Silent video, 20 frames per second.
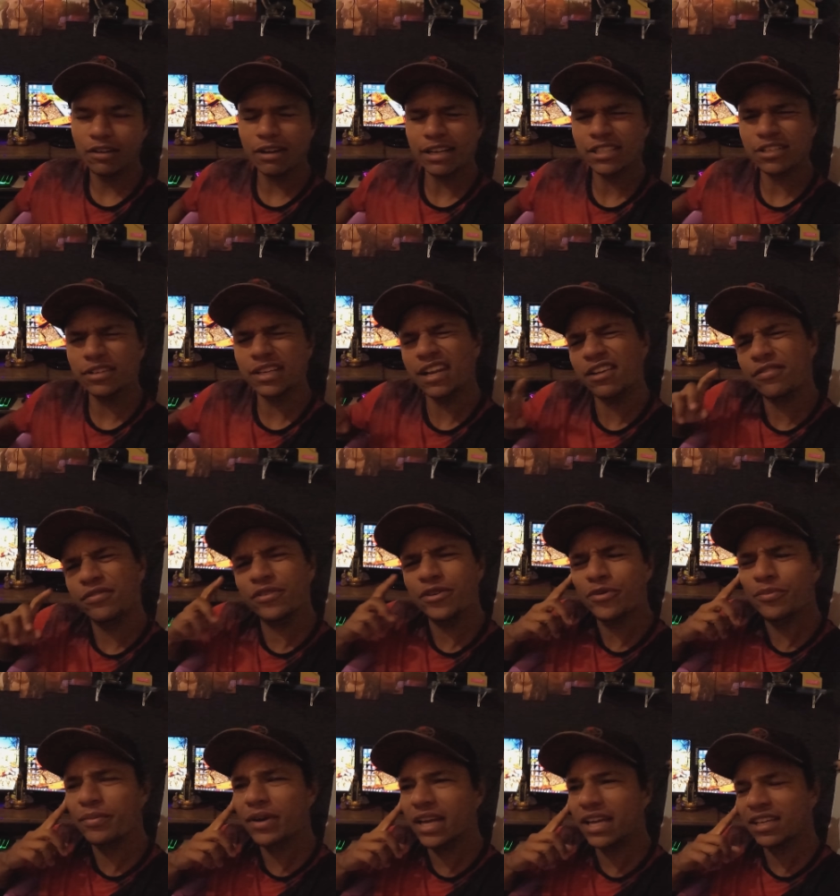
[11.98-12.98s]
Eu acho que eu nem
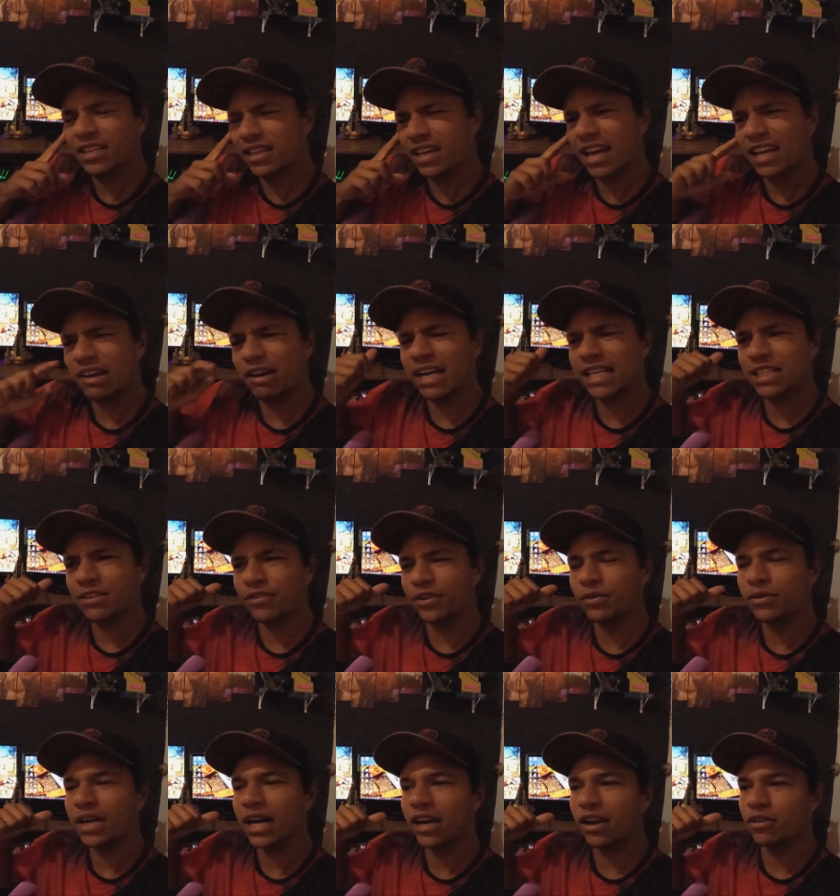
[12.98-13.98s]
filmei, é, eu acho que foi
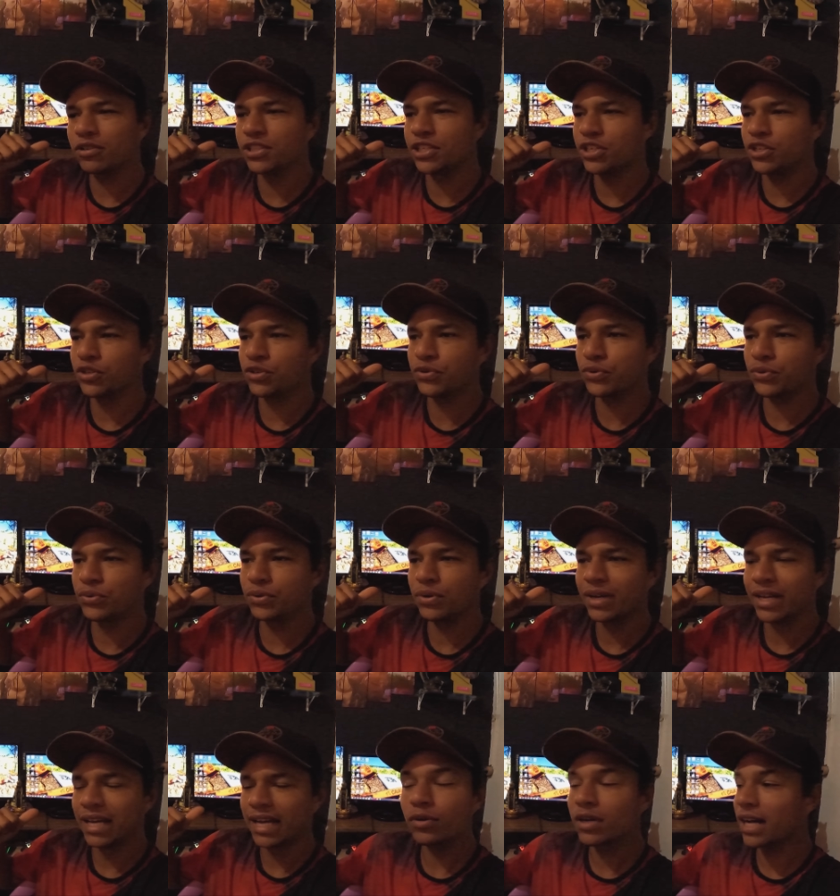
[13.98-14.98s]
no canal de Ju.
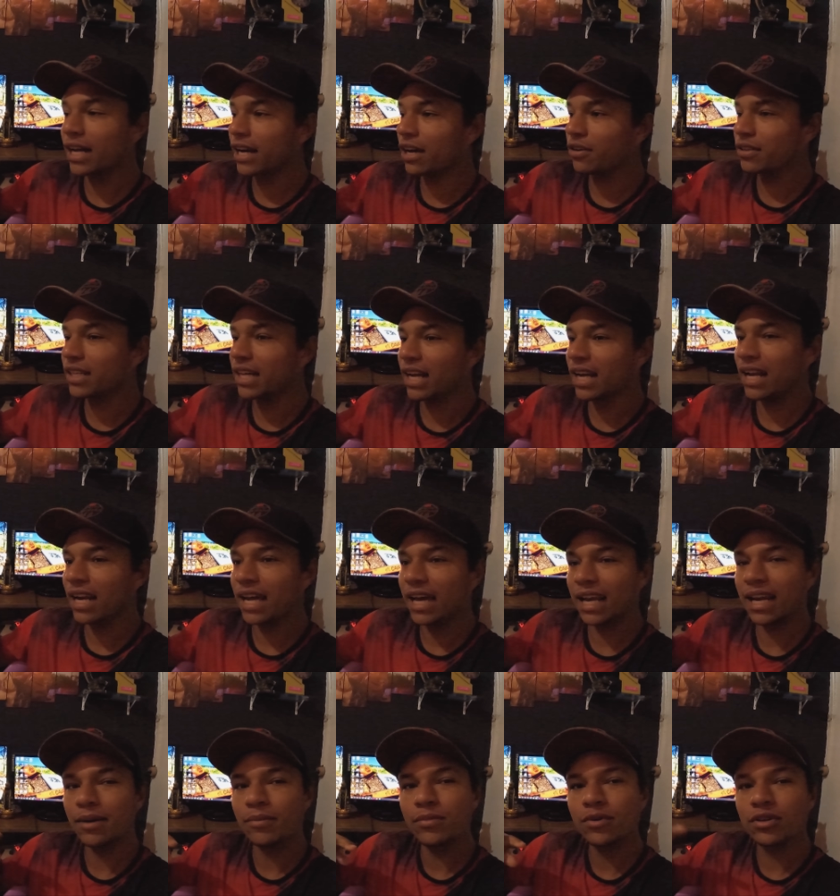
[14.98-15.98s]
No canal dela
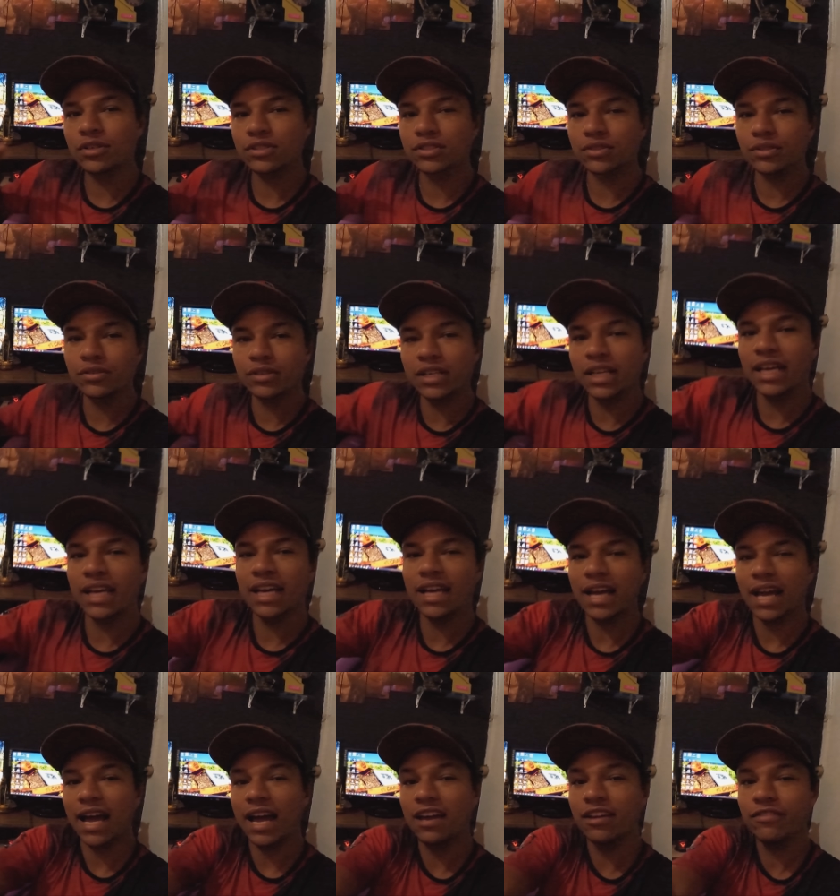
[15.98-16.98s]
lá, ela mostrou, né,
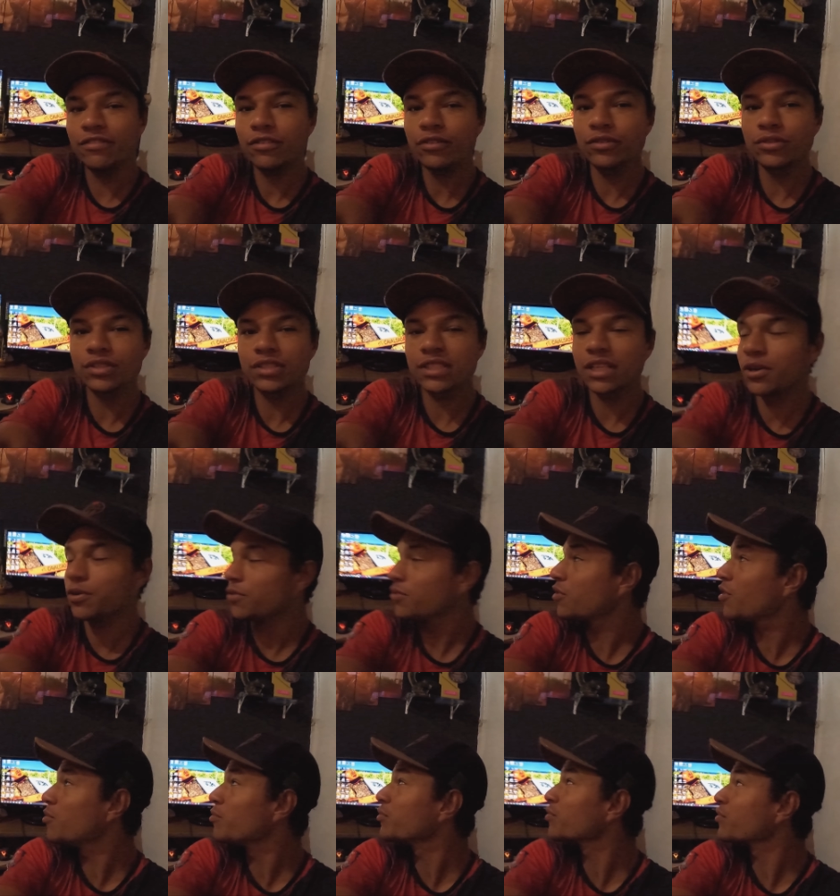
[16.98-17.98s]
a evolução,
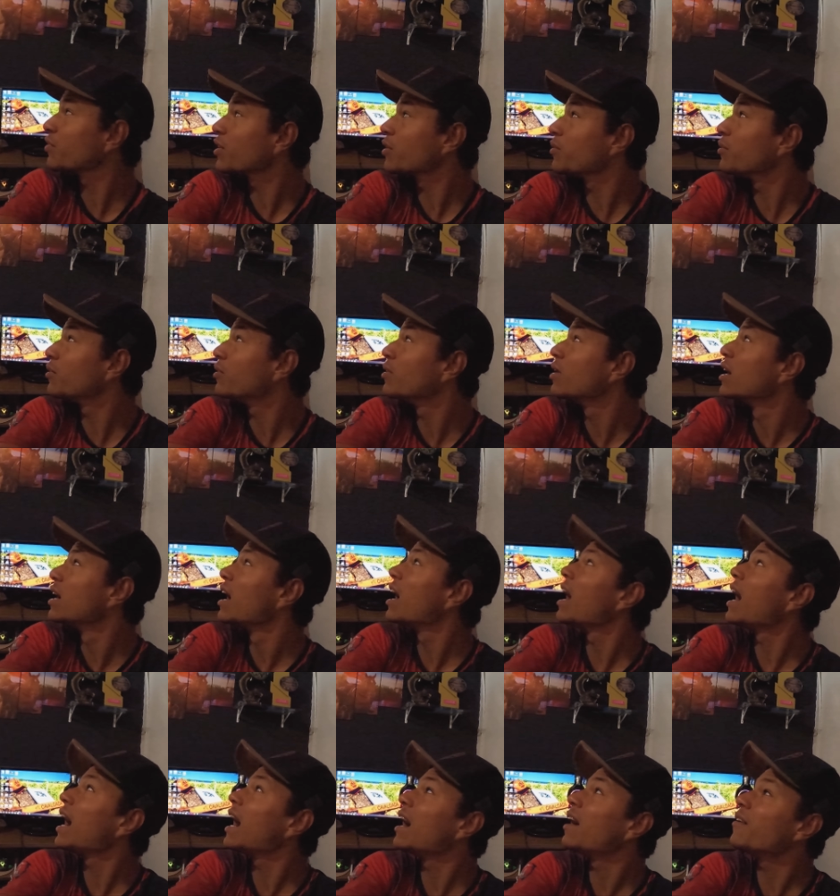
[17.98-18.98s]
como ficou
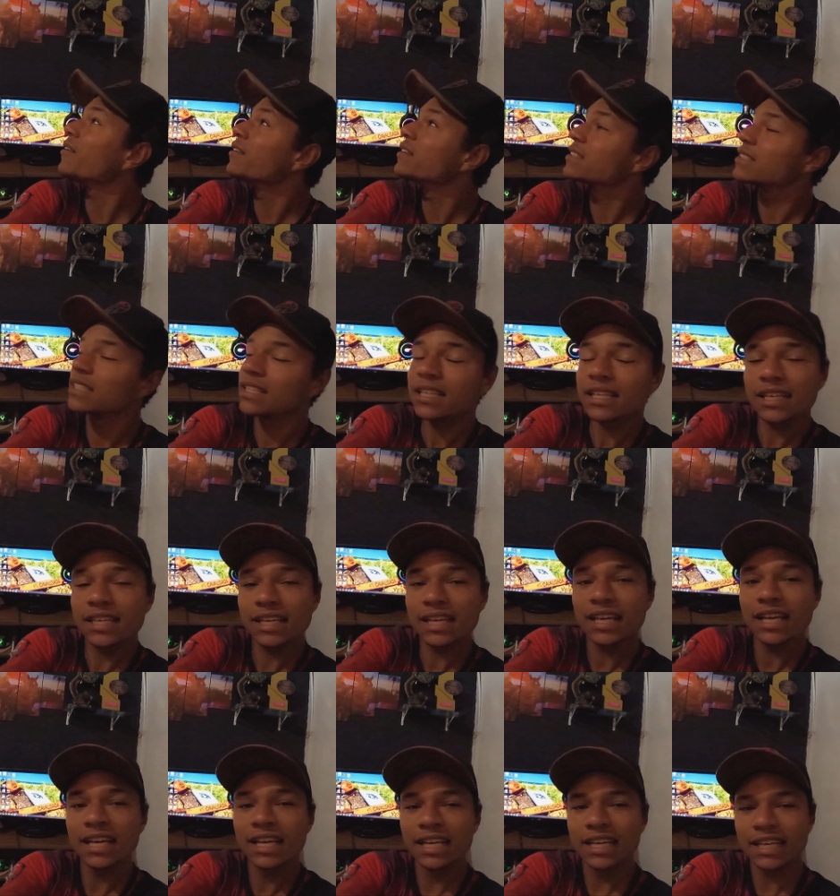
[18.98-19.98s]
a roça
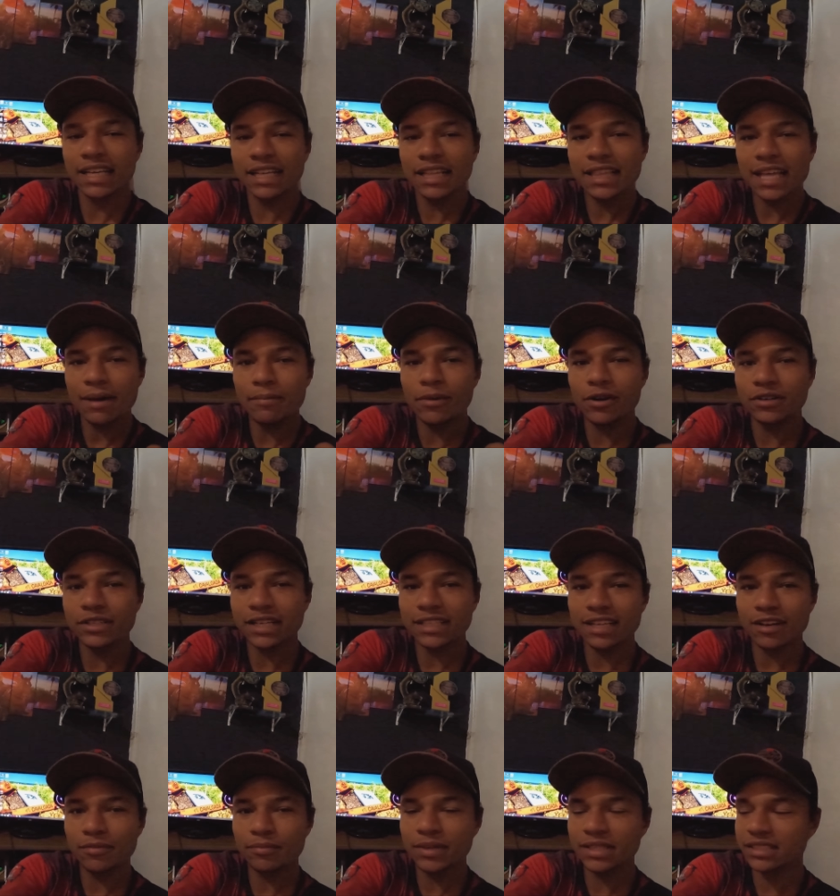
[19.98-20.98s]
aqui. E tá bom, já
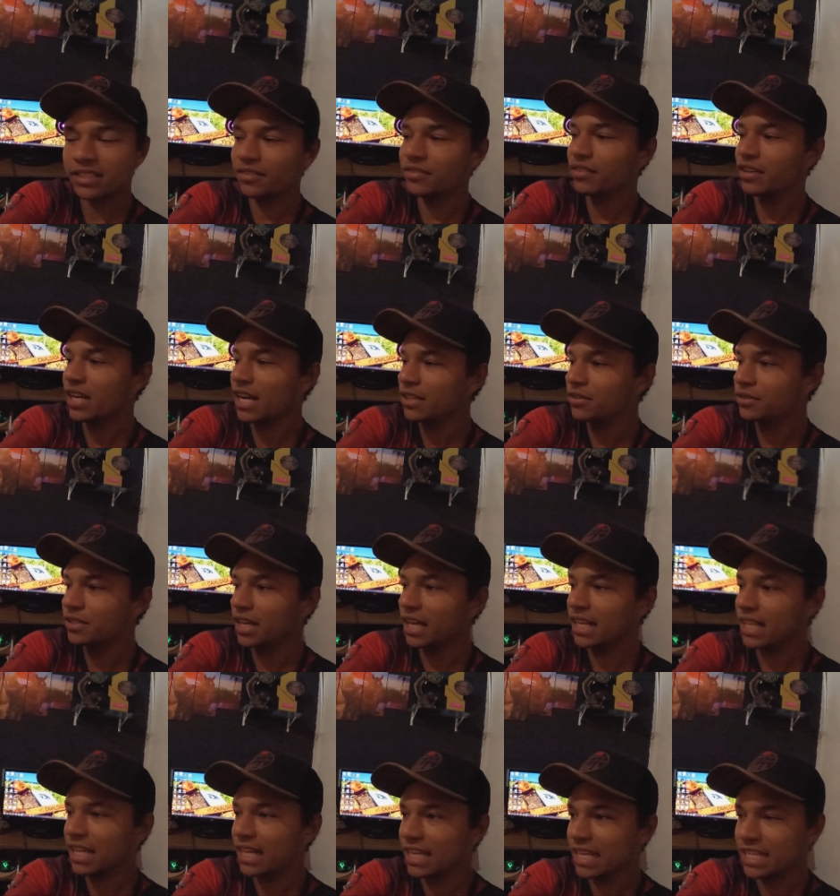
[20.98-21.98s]
tá começando a ficar do
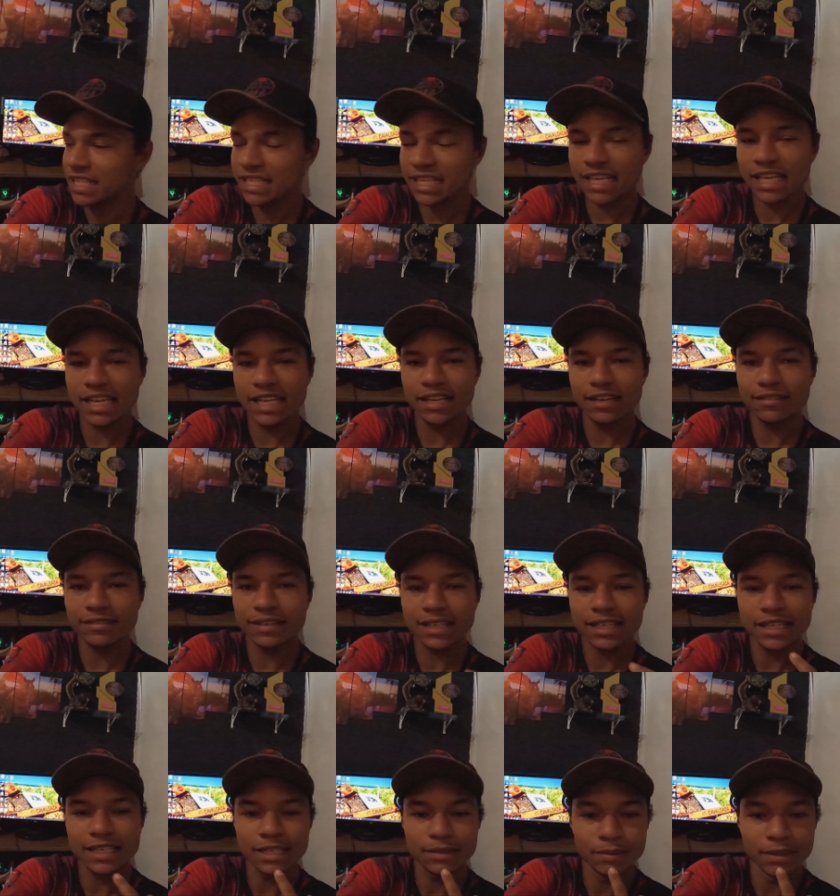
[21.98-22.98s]
jeito que a gente queria,
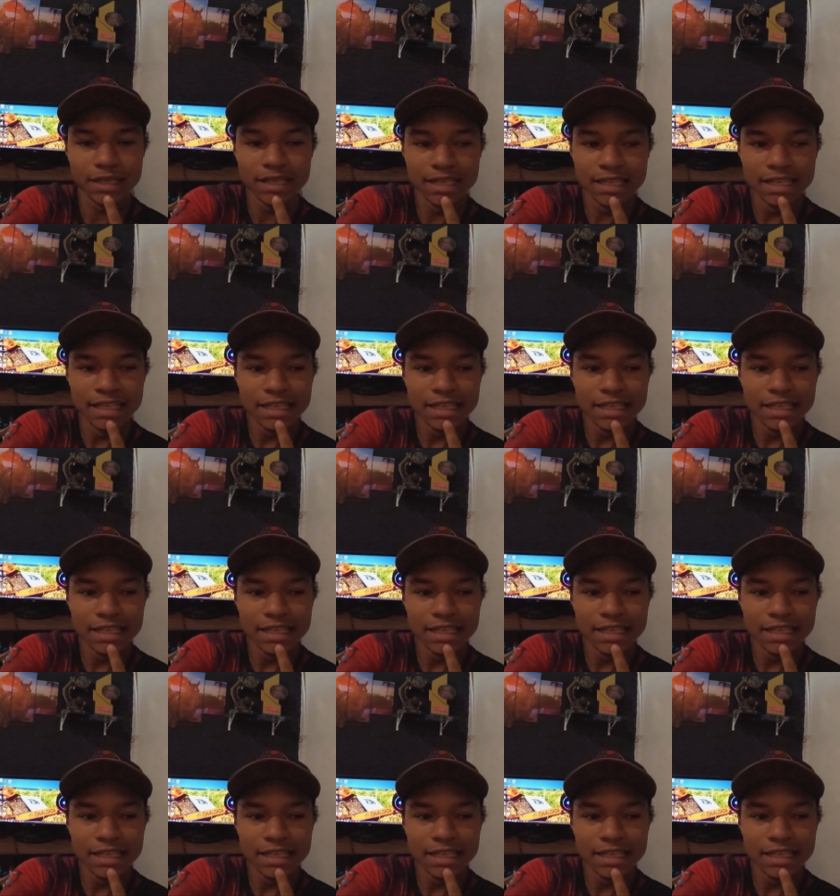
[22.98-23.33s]
vaquerama.